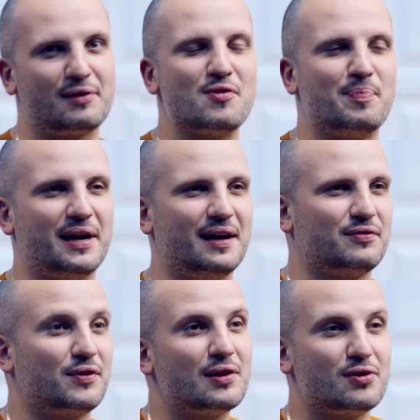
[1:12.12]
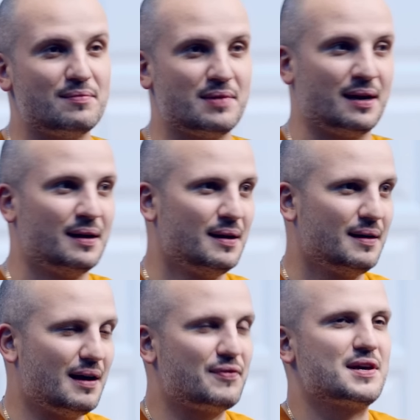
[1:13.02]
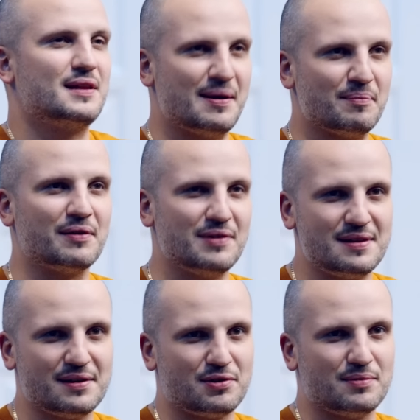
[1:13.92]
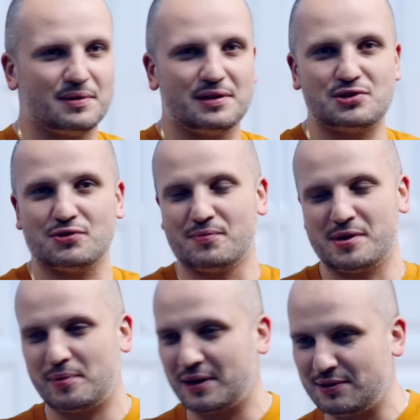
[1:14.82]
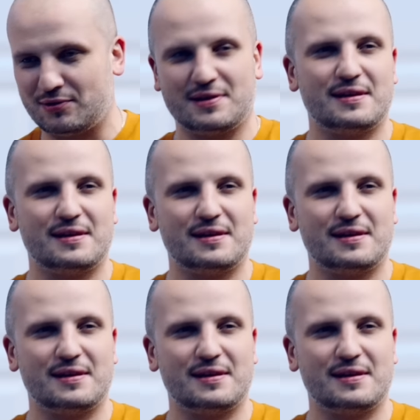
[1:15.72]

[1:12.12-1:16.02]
такой проект, в котором мы, как всегда, импровизируем, ничего мы не приготовили